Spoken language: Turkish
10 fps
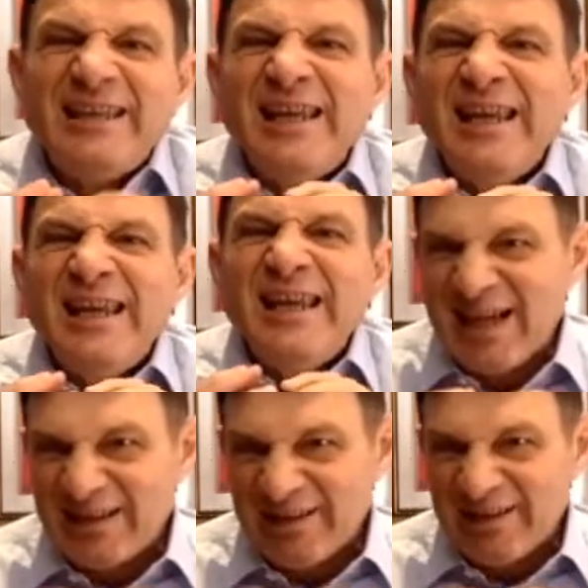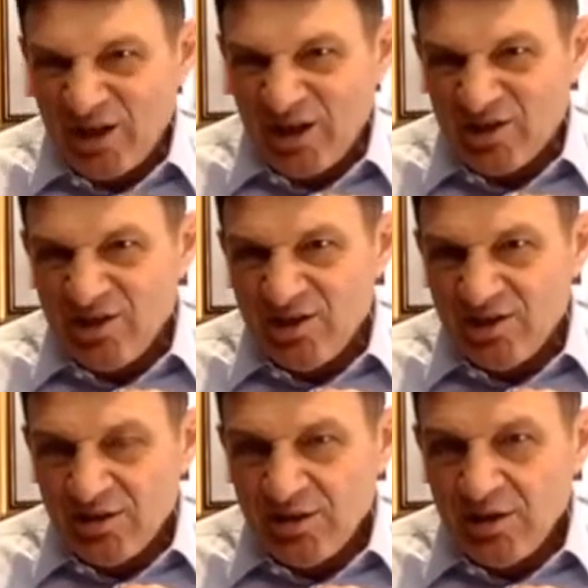nitelik
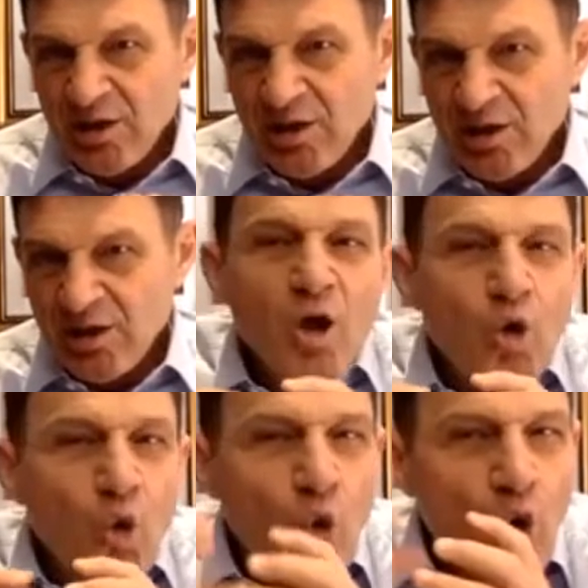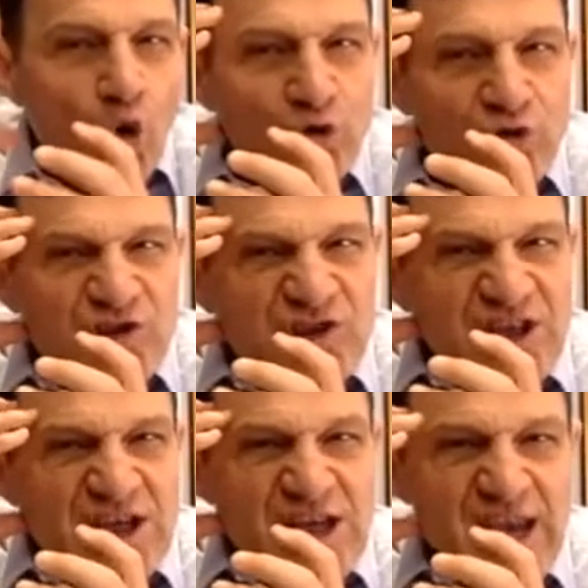kazandıracaksınız. O
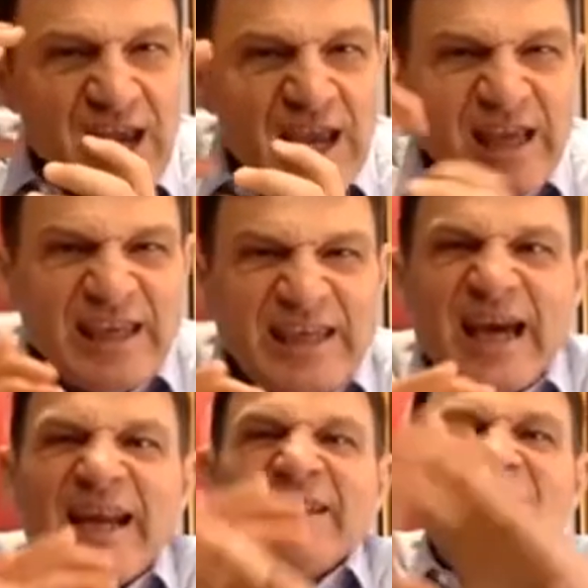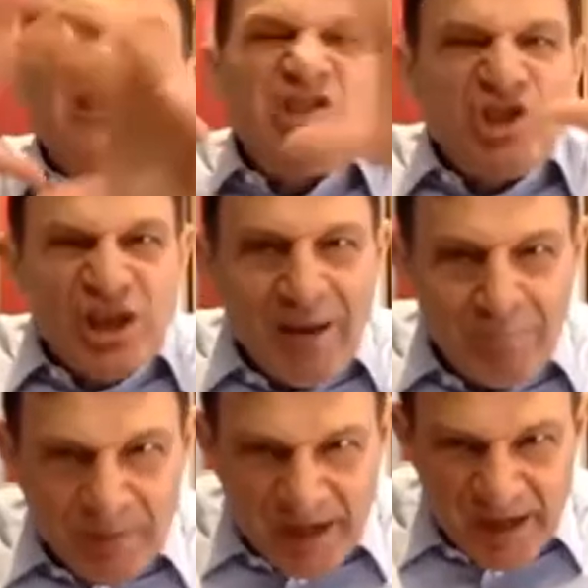zihni yaratıcı
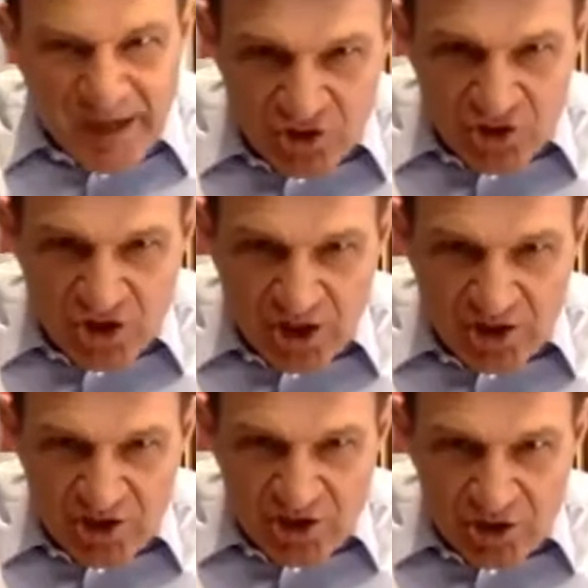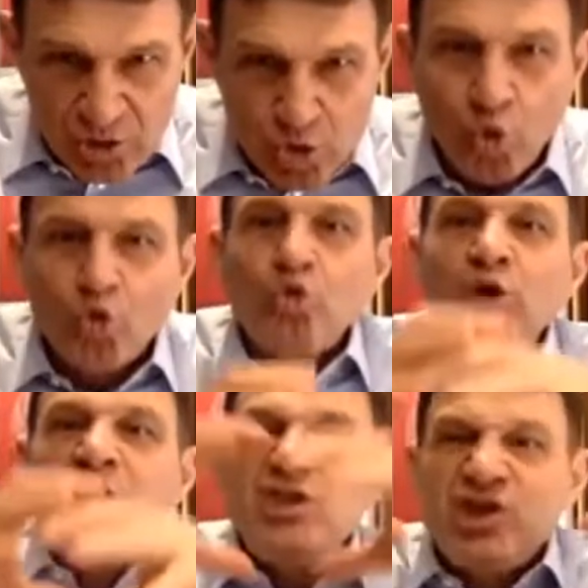yapmaya çalışacaksınız.
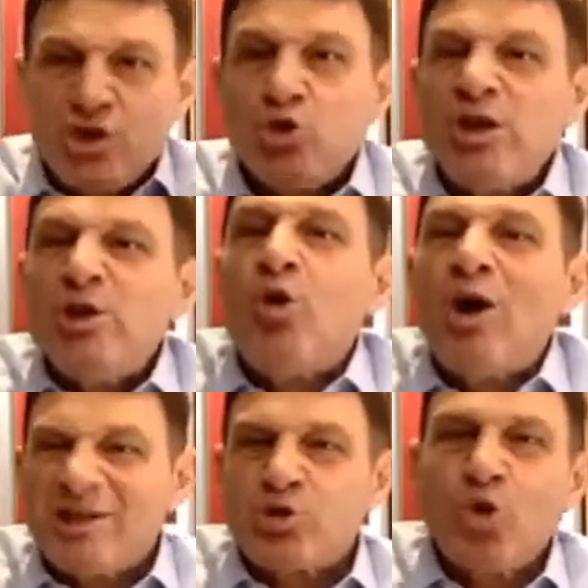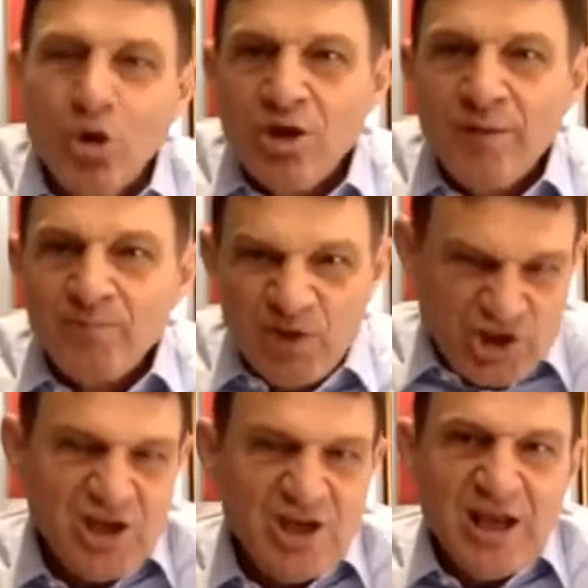Sorgulayıcı çünkü inovasyon
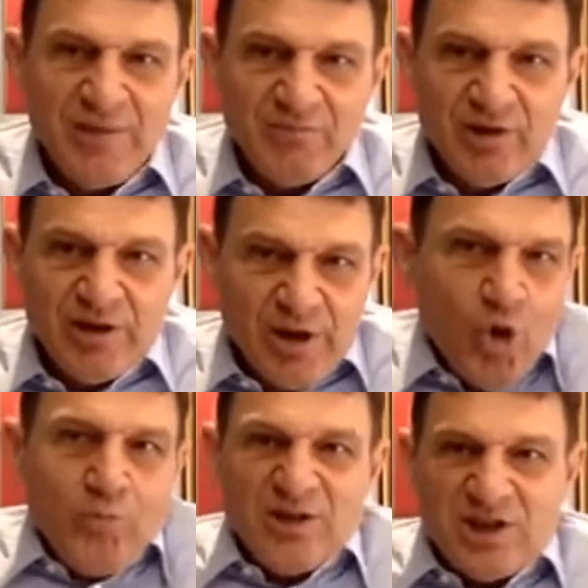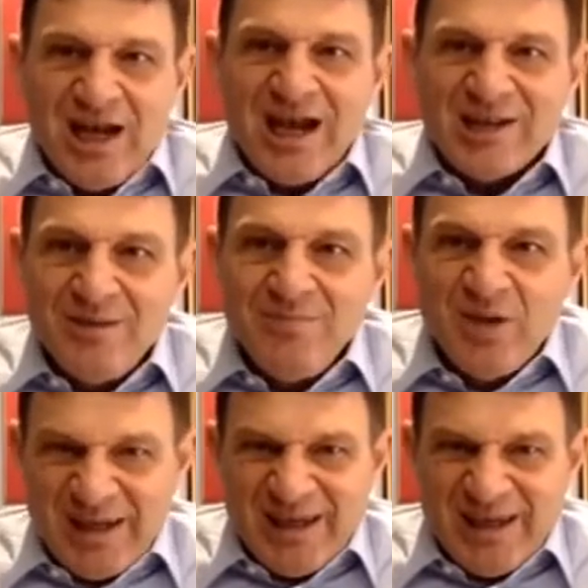için ne olması
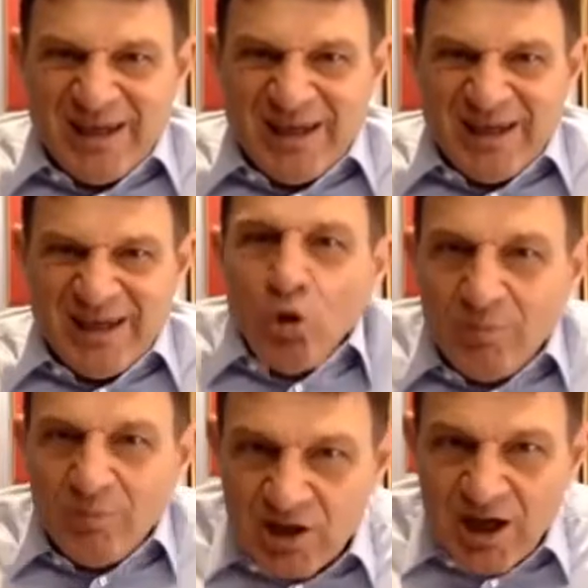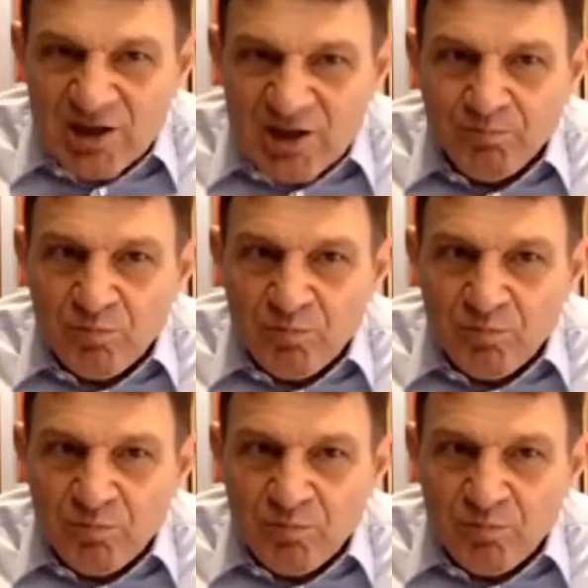lazım? Yaratıcı olması lazım.